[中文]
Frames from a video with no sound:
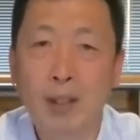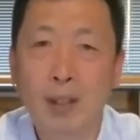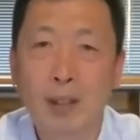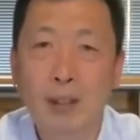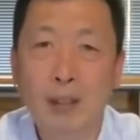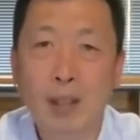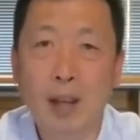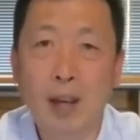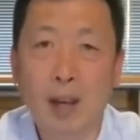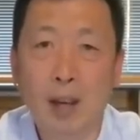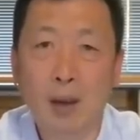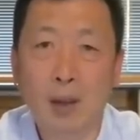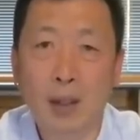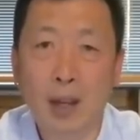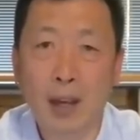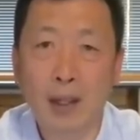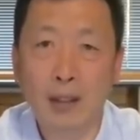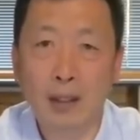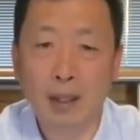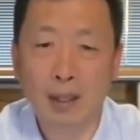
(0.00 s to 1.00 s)
但后
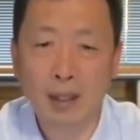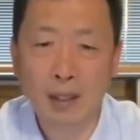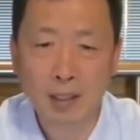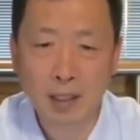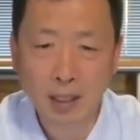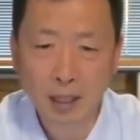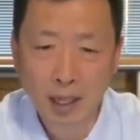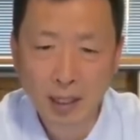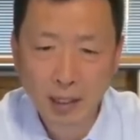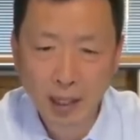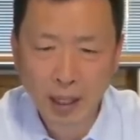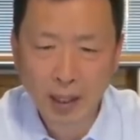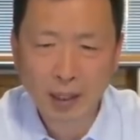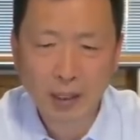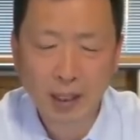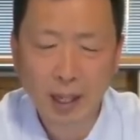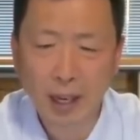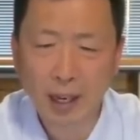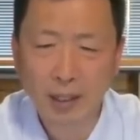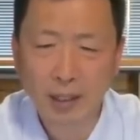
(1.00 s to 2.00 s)
来呢，嫌这
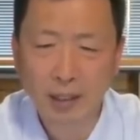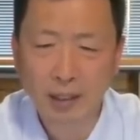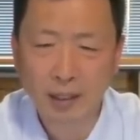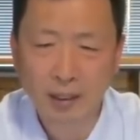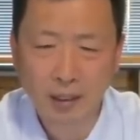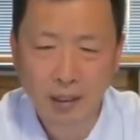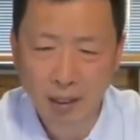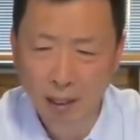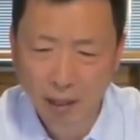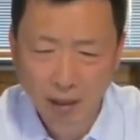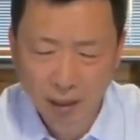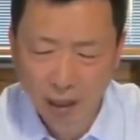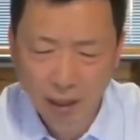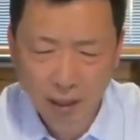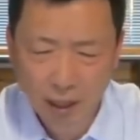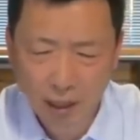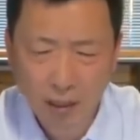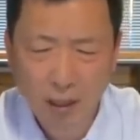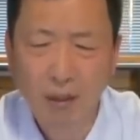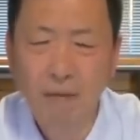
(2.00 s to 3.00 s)
个差事也也
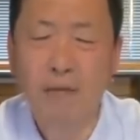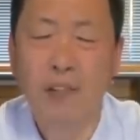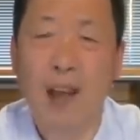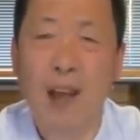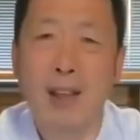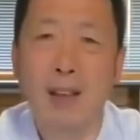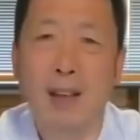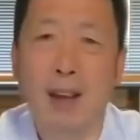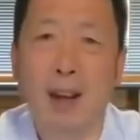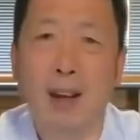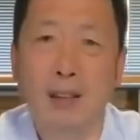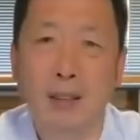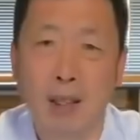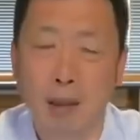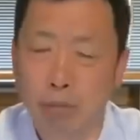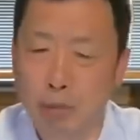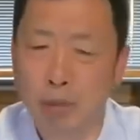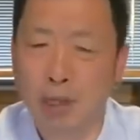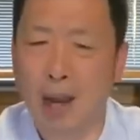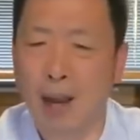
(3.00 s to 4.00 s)
也嫌烦啊，
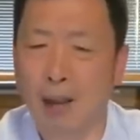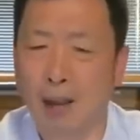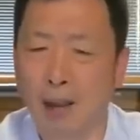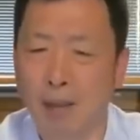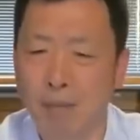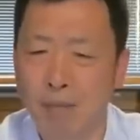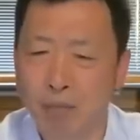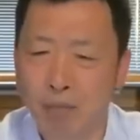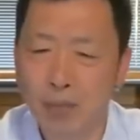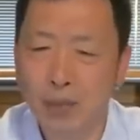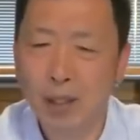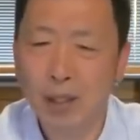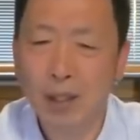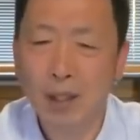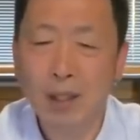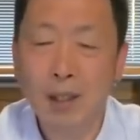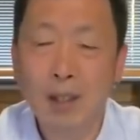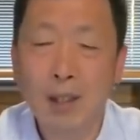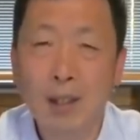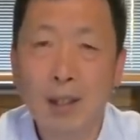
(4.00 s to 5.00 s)
也不干了。
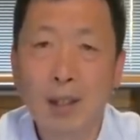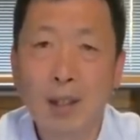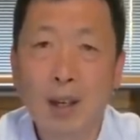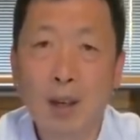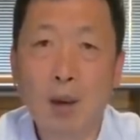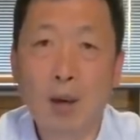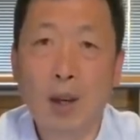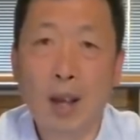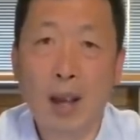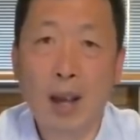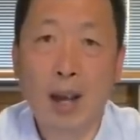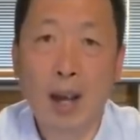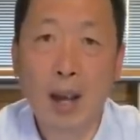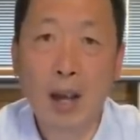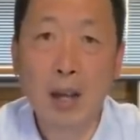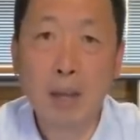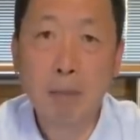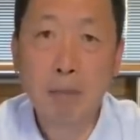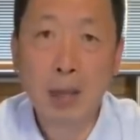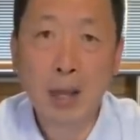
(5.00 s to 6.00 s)
后来
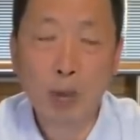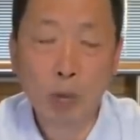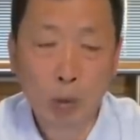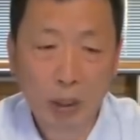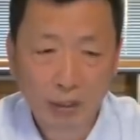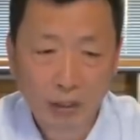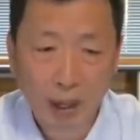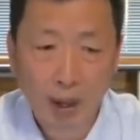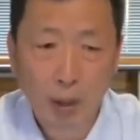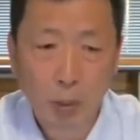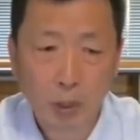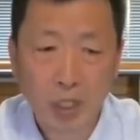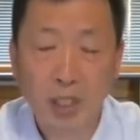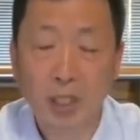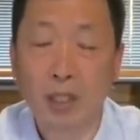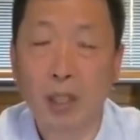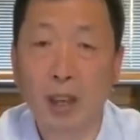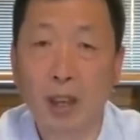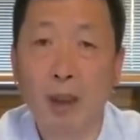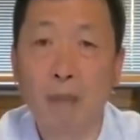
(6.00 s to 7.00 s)
还编过草
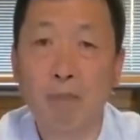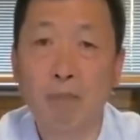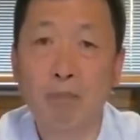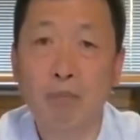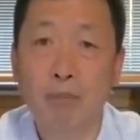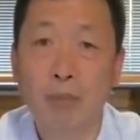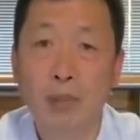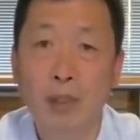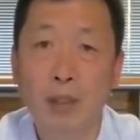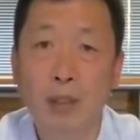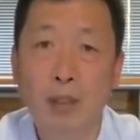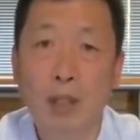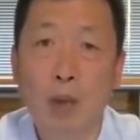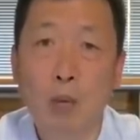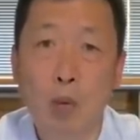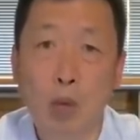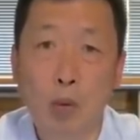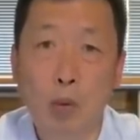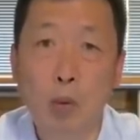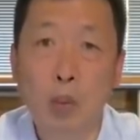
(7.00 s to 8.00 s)
鞋，
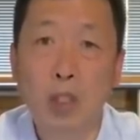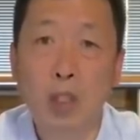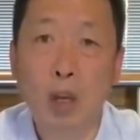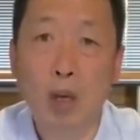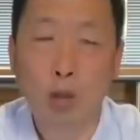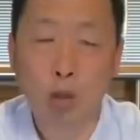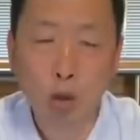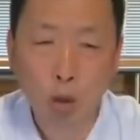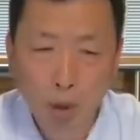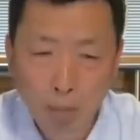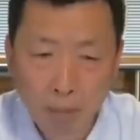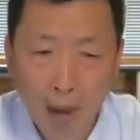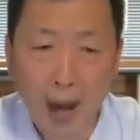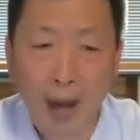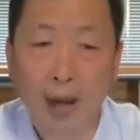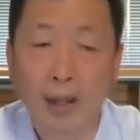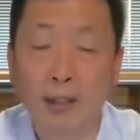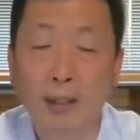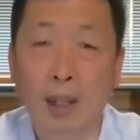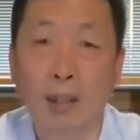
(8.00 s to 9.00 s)
但我估计要说
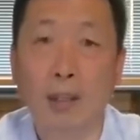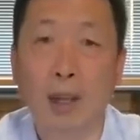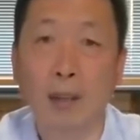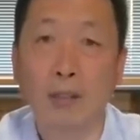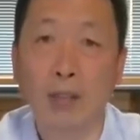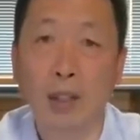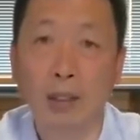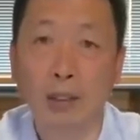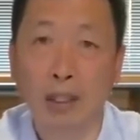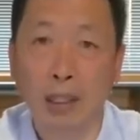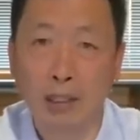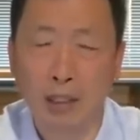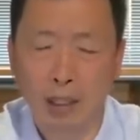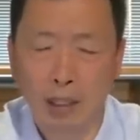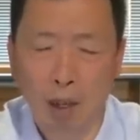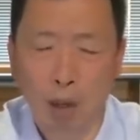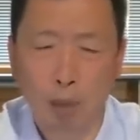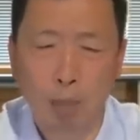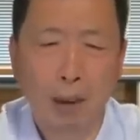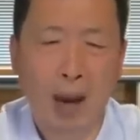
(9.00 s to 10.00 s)
卖，那肯定得是
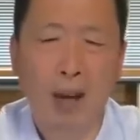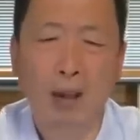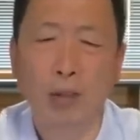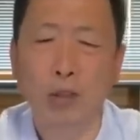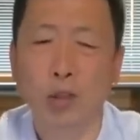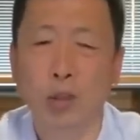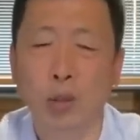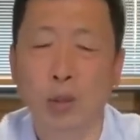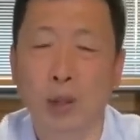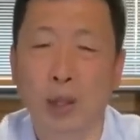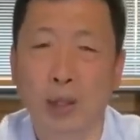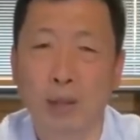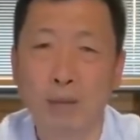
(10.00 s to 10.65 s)
老伴儿去了。